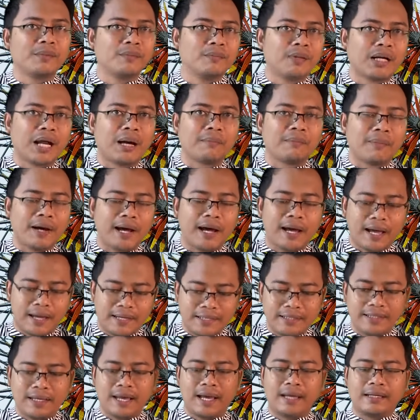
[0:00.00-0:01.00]
beberapa
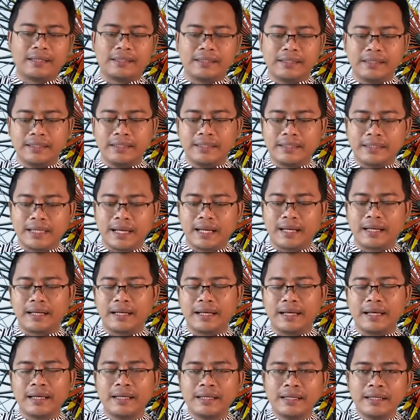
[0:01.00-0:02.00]
hari lagi. Ini
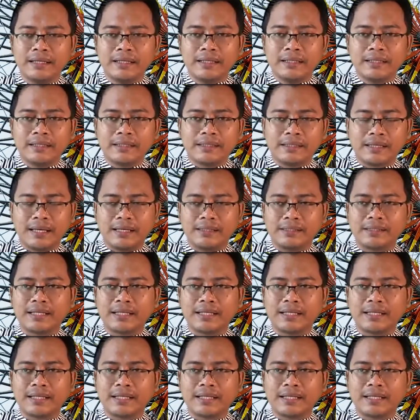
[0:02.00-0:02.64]
karena K.